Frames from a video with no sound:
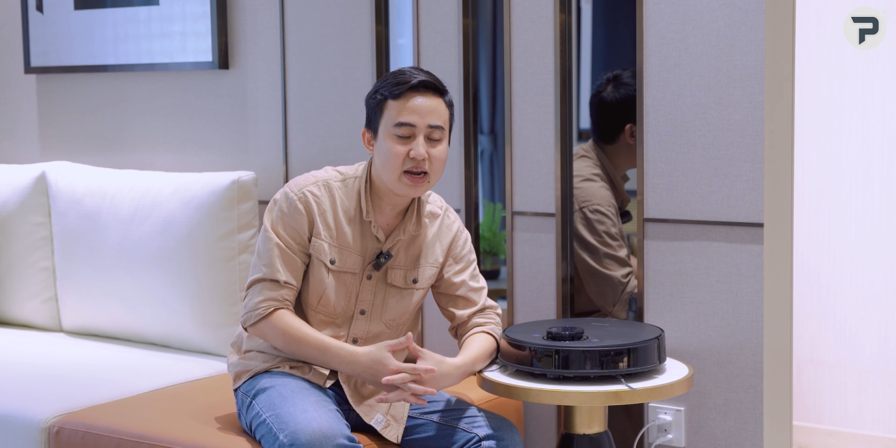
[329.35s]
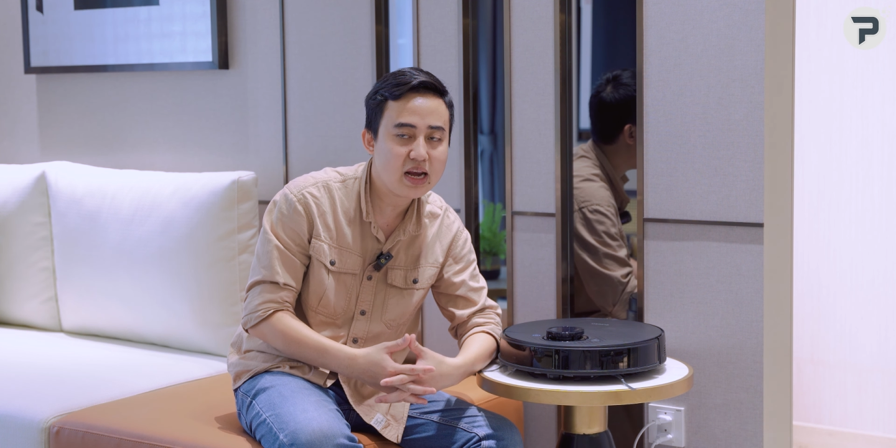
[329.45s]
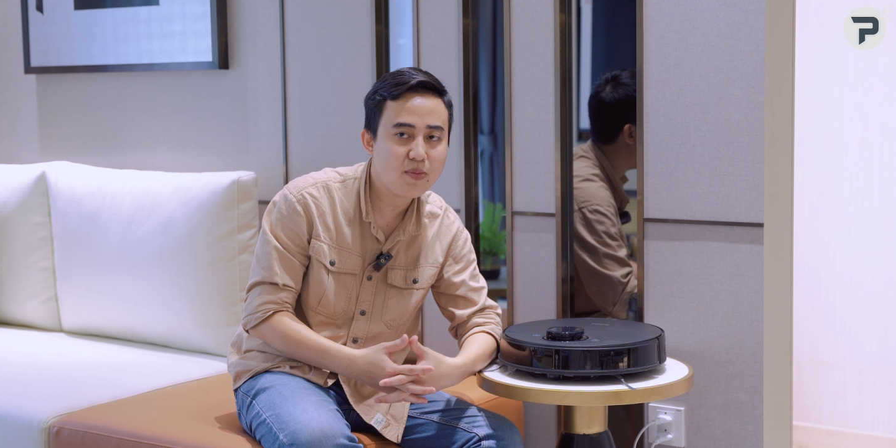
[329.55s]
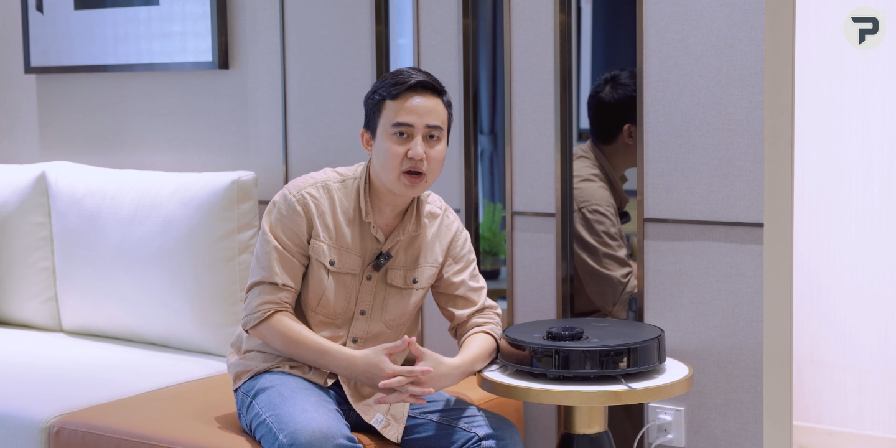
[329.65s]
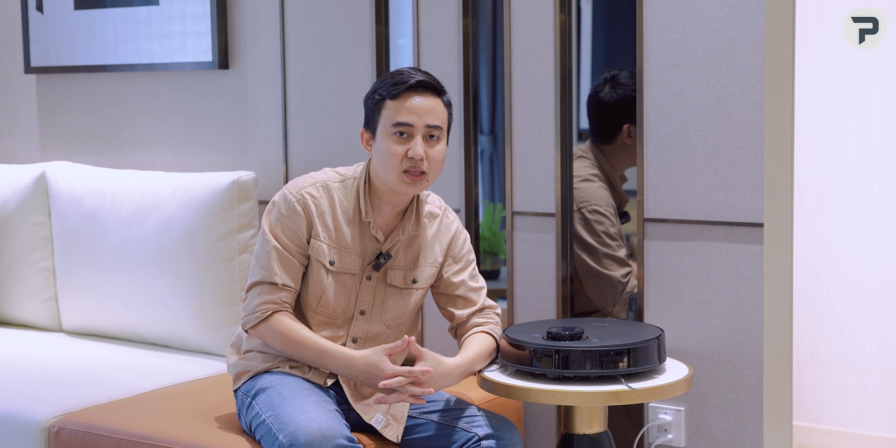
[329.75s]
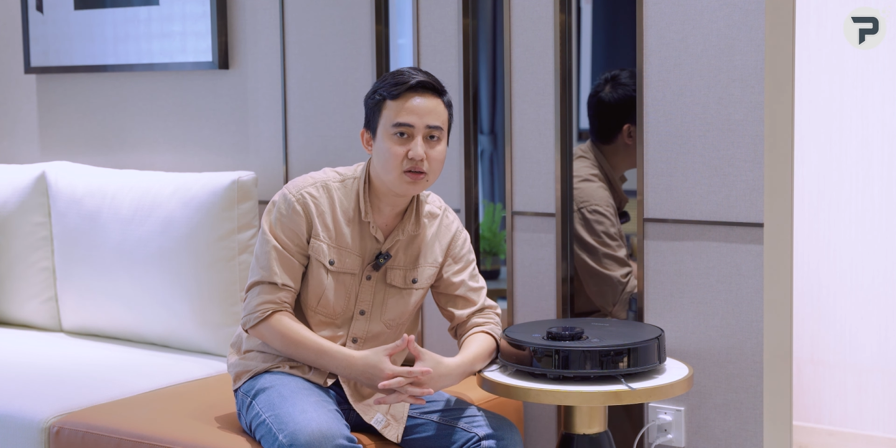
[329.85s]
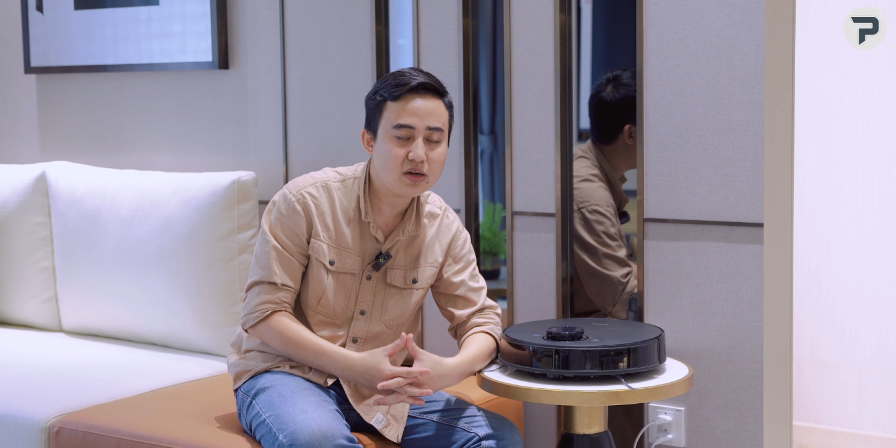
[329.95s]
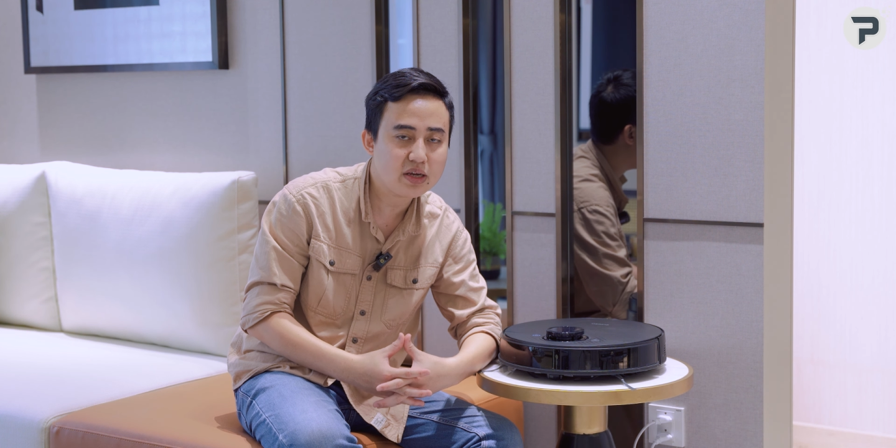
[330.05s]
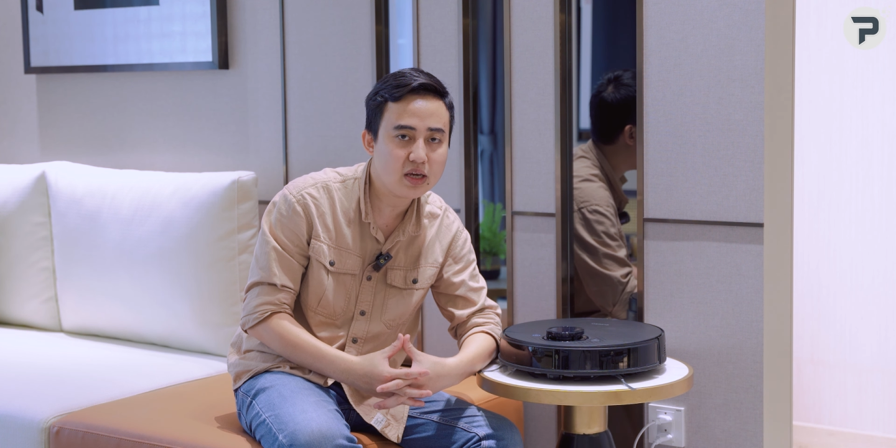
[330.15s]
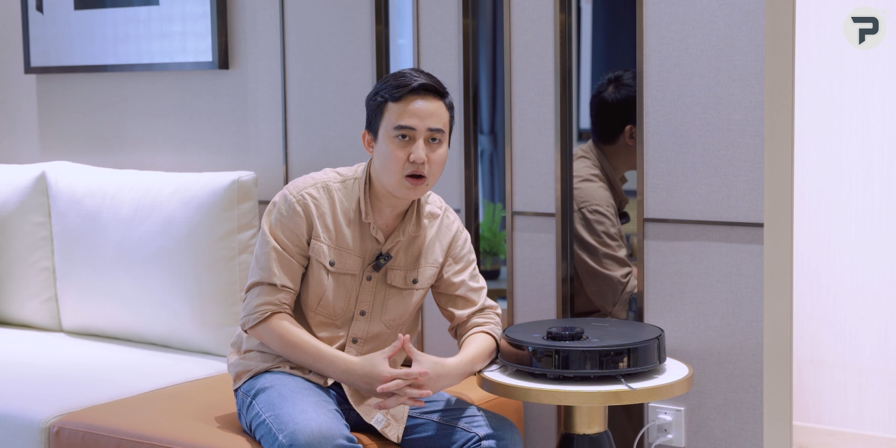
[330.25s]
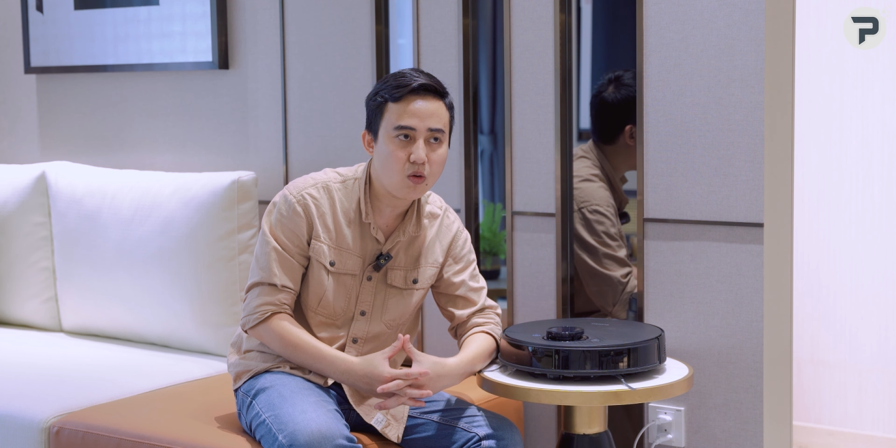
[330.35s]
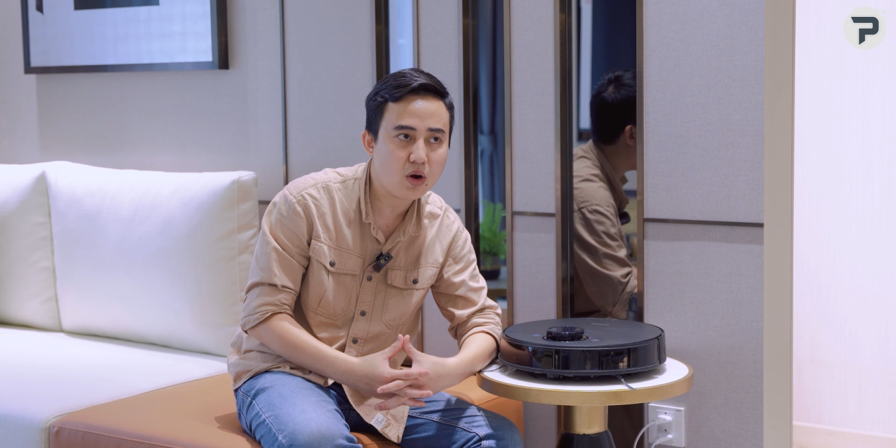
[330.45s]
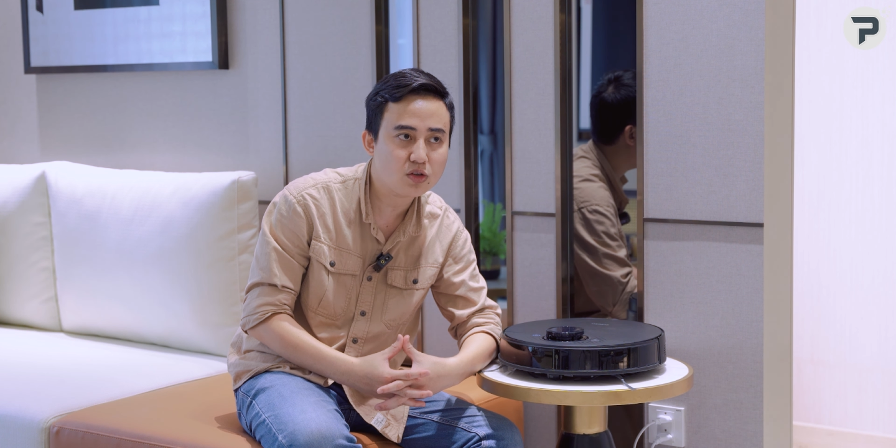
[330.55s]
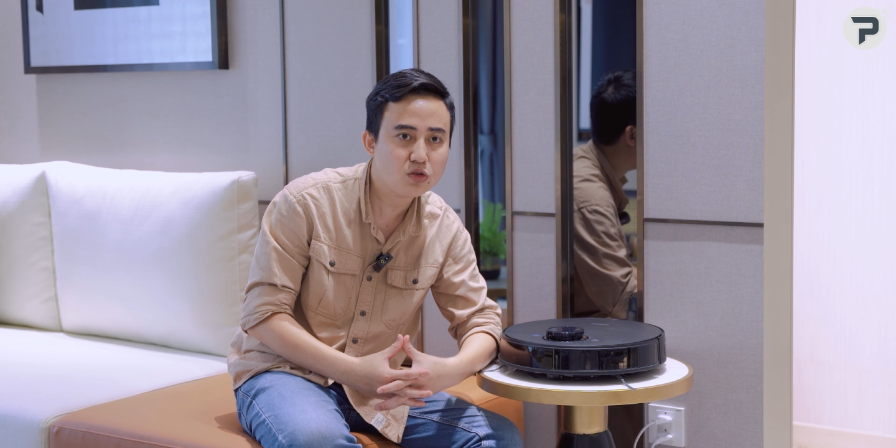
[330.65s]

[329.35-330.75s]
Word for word: đây là một cái thương hiệu ờ,